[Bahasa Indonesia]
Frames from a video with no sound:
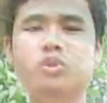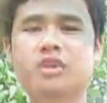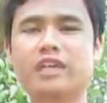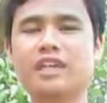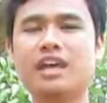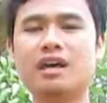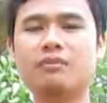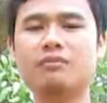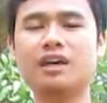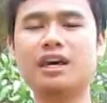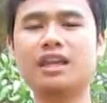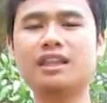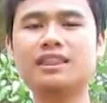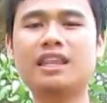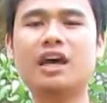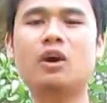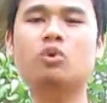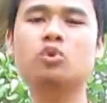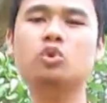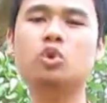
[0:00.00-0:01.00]
diam
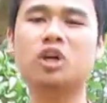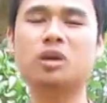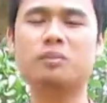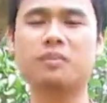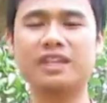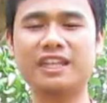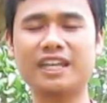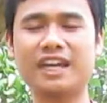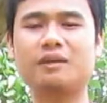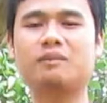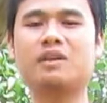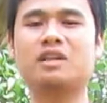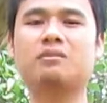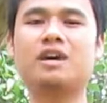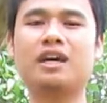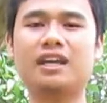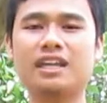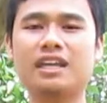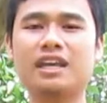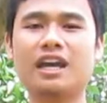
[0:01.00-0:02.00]
entah untuk kepentingan
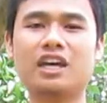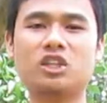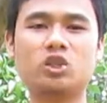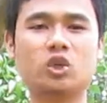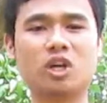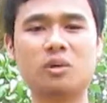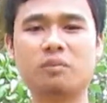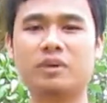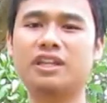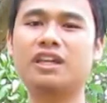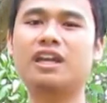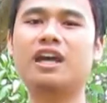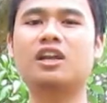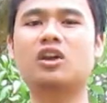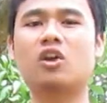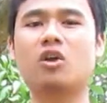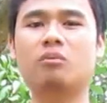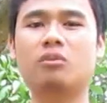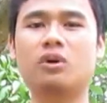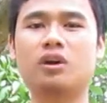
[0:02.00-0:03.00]
pribadi atau kepentingan
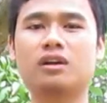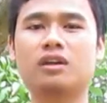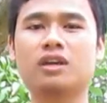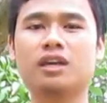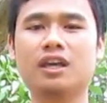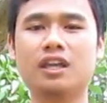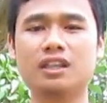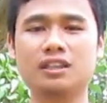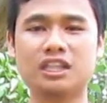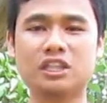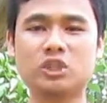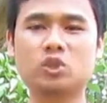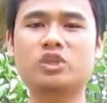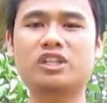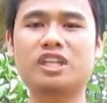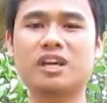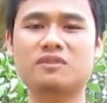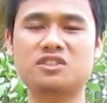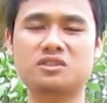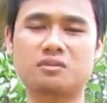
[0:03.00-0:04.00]
kelompok. Tentu
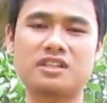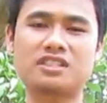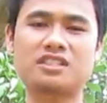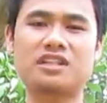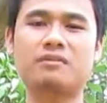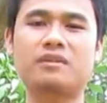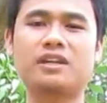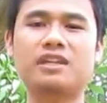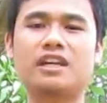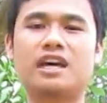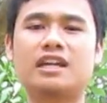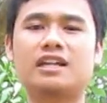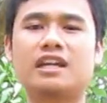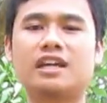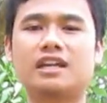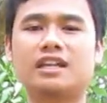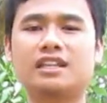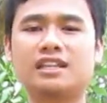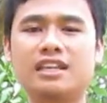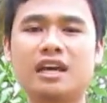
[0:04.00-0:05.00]
diam semacam ini
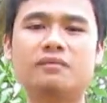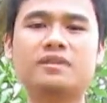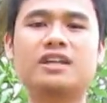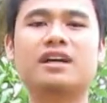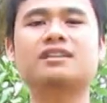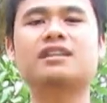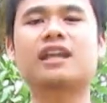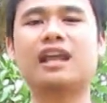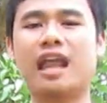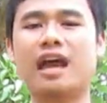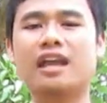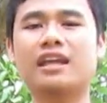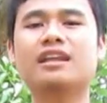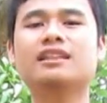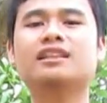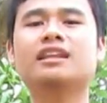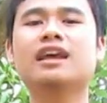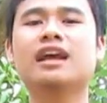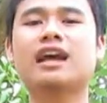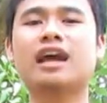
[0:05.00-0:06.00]
adalah diam yang terlaknat
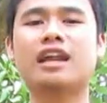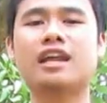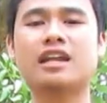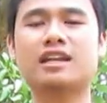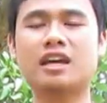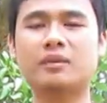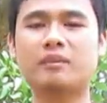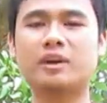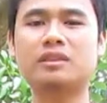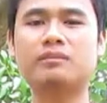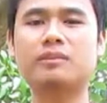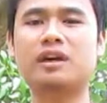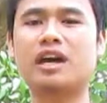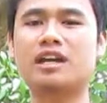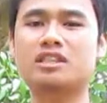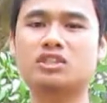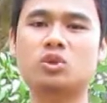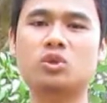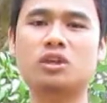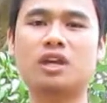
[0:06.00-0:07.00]
karena dapat
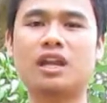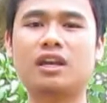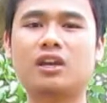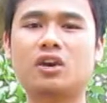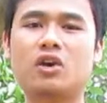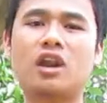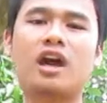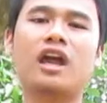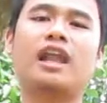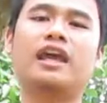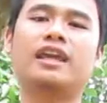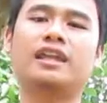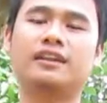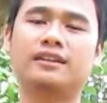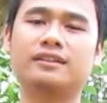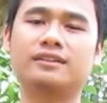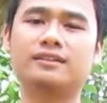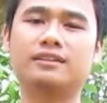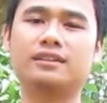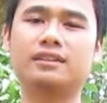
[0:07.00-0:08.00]
menghancurkan orang lain.
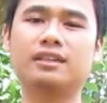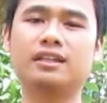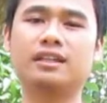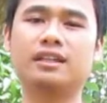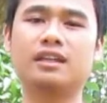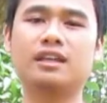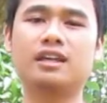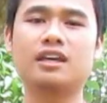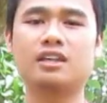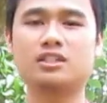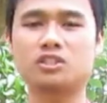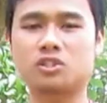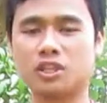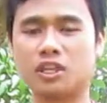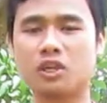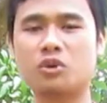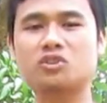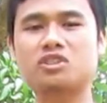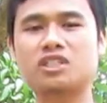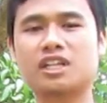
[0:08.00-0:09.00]

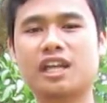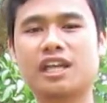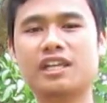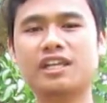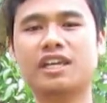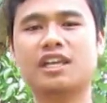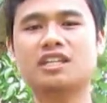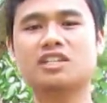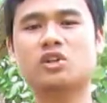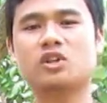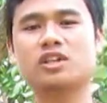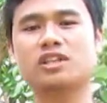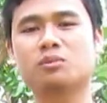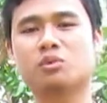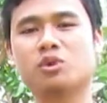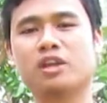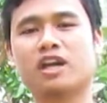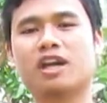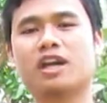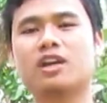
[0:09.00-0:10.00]
Saudaraku sekalian yang insya Allah
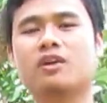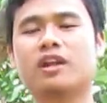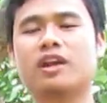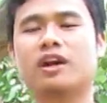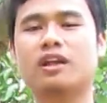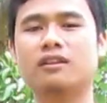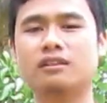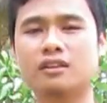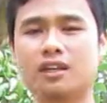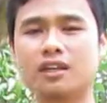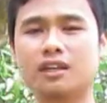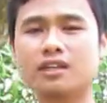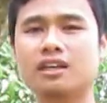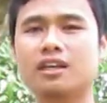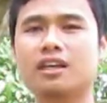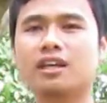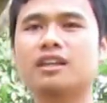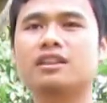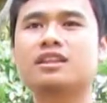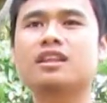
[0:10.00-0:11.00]
dimuliakan oleh Allah,
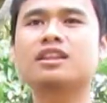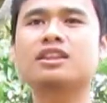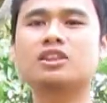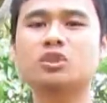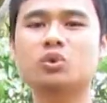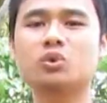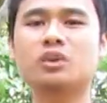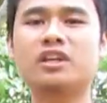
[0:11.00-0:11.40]
tentu